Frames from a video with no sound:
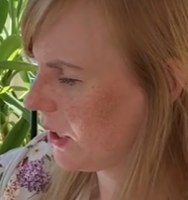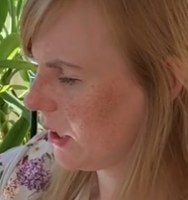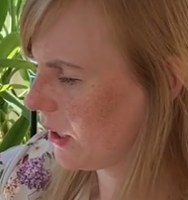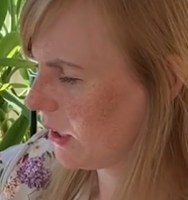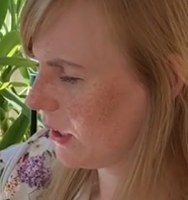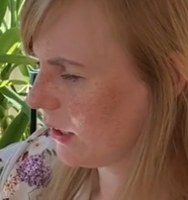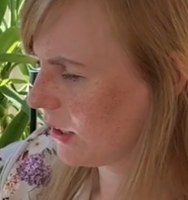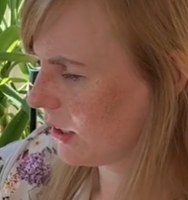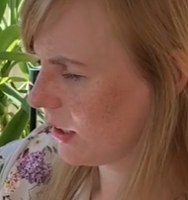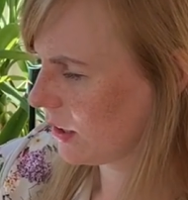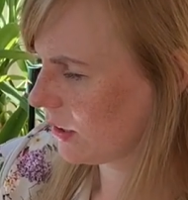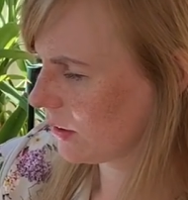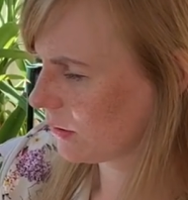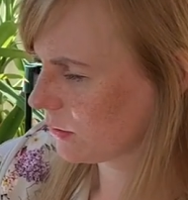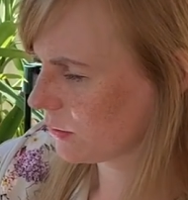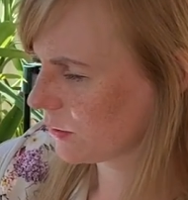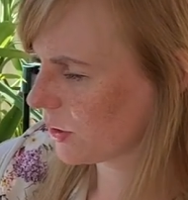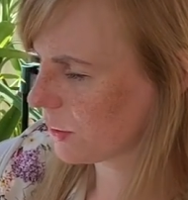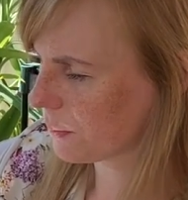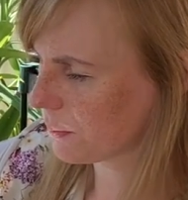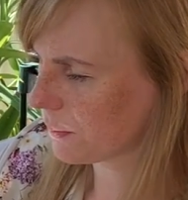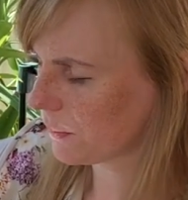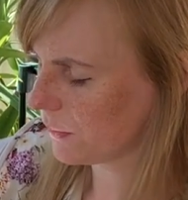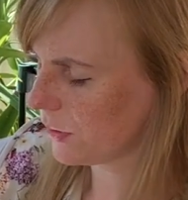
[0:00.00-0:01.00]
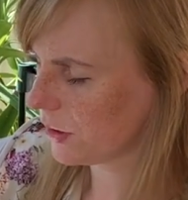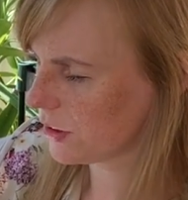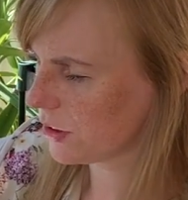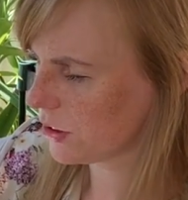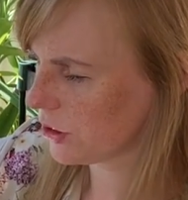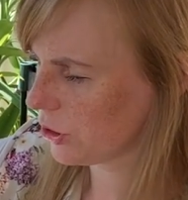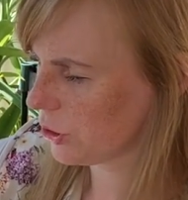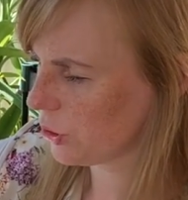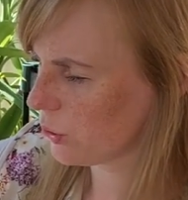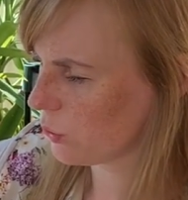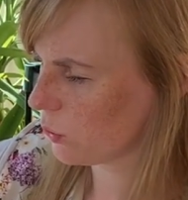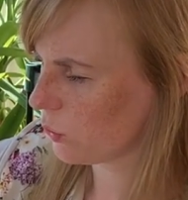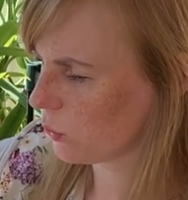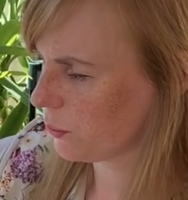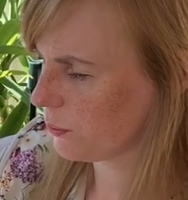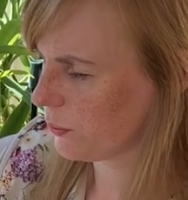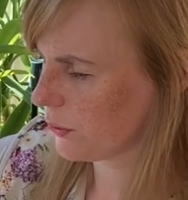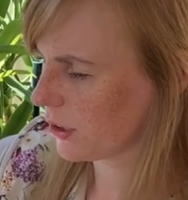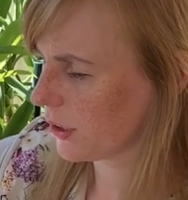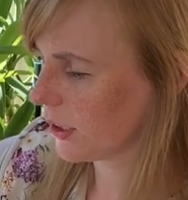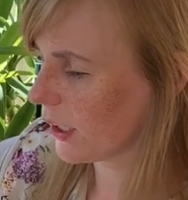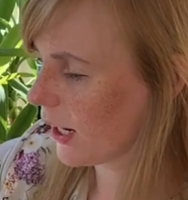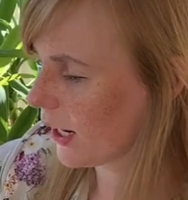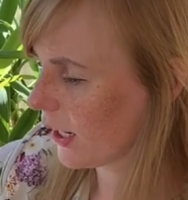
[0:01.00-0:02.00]
а, из нее
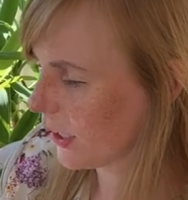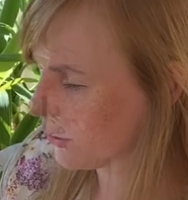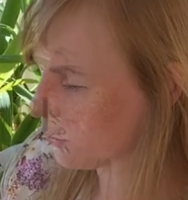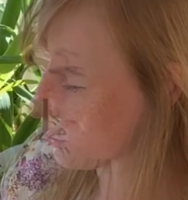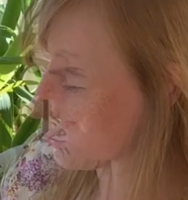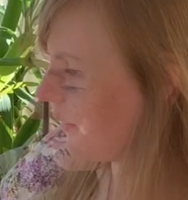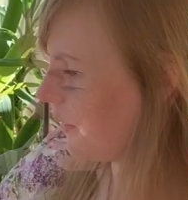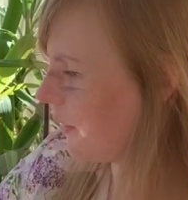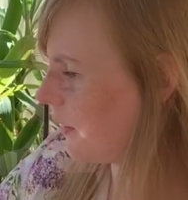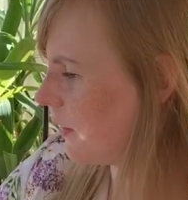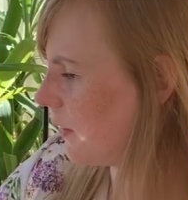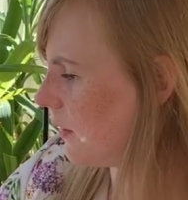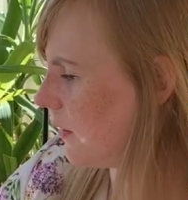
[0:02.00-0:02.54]
убегают,